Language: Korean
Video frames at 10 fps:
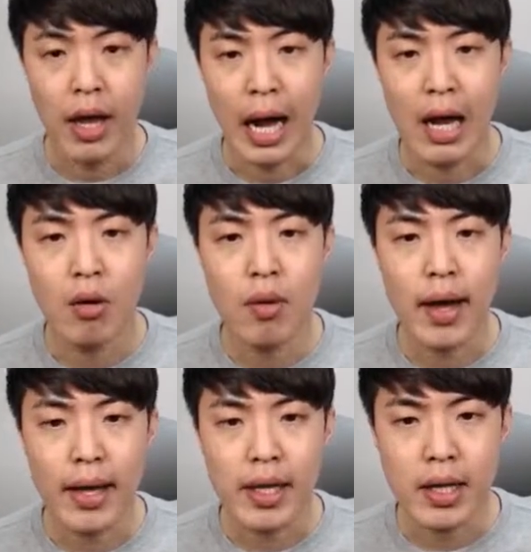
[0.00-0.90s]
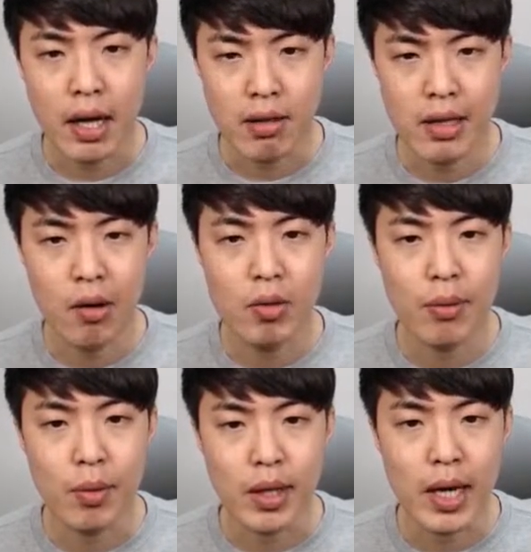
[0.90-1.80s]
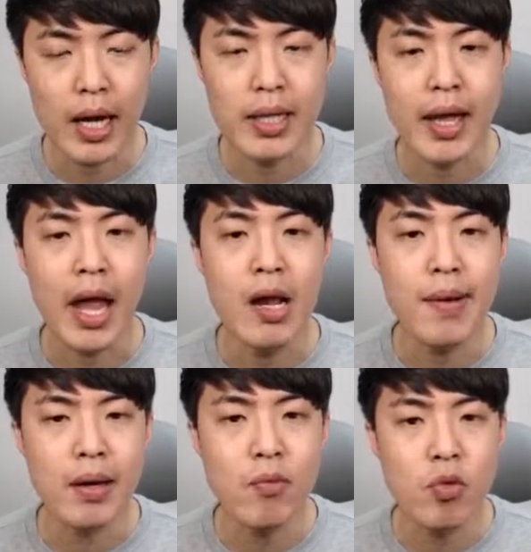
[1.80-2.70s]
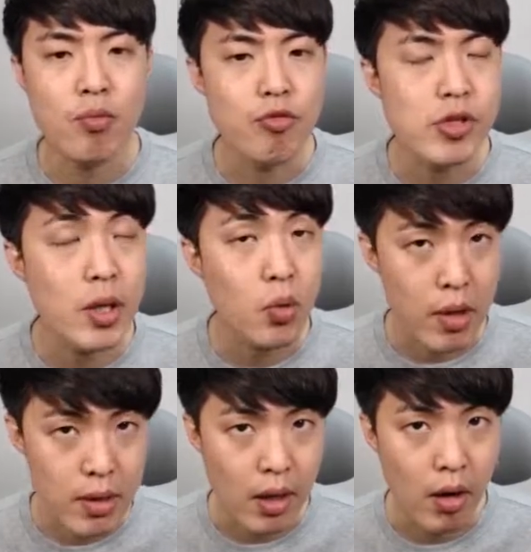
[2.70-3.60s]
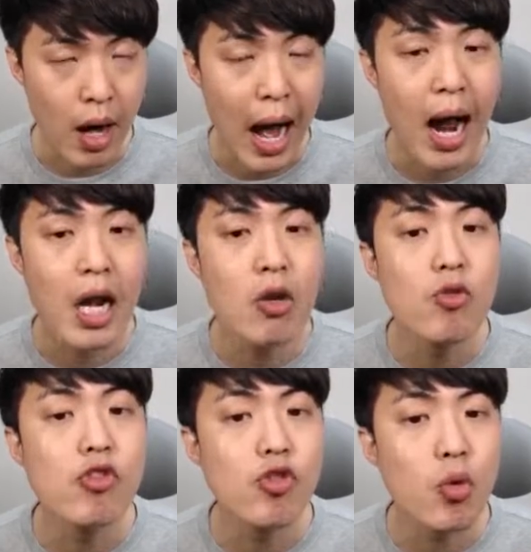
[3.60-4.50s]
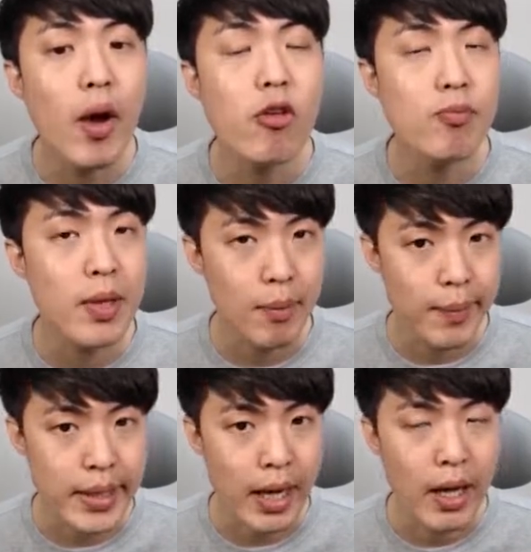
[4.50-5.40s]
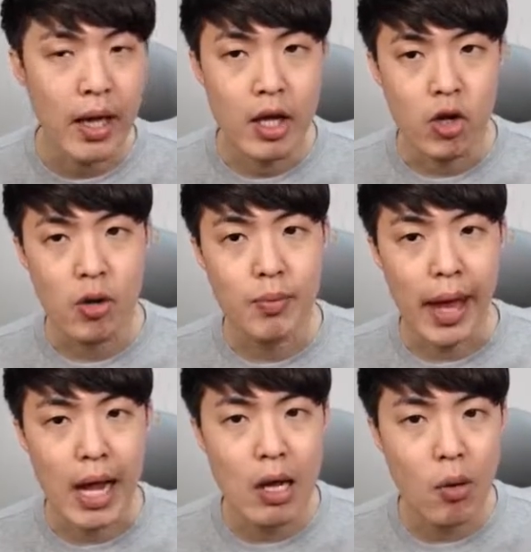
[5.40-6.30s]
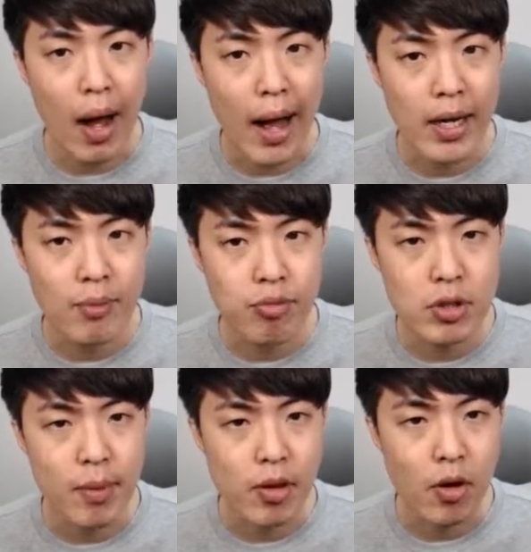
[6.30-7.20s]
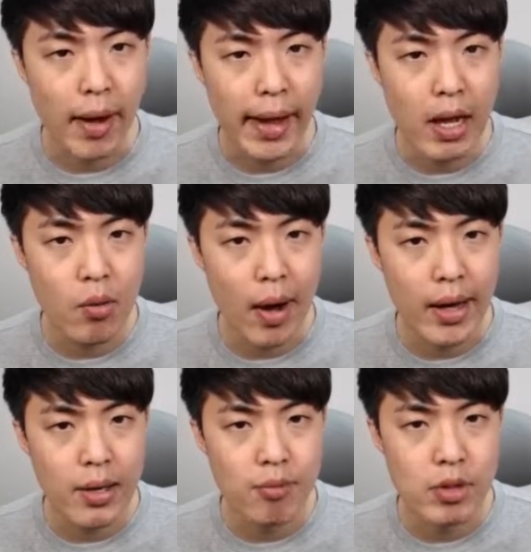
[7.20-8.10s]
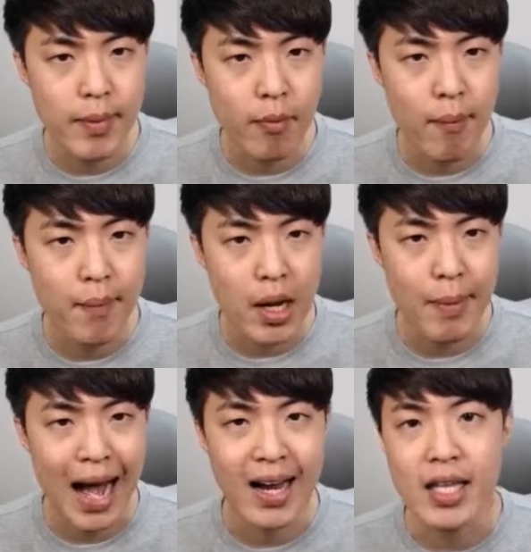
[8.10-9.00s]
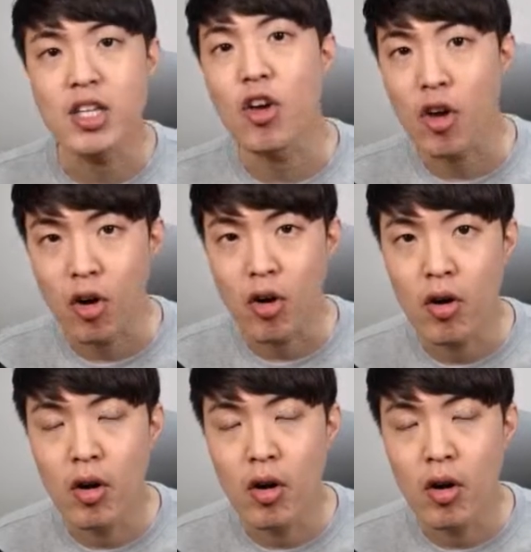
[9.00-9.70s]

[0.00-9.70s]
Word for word: R과 L이 같이 나오다 보니까 일단 L 발음은 좀 무시해도 괜찮아요. R 위주로 해주면 됩니다. 여러분 L과 R이 붙으면요. L과 R이 붙으면 웬만하면 R이 이겨요.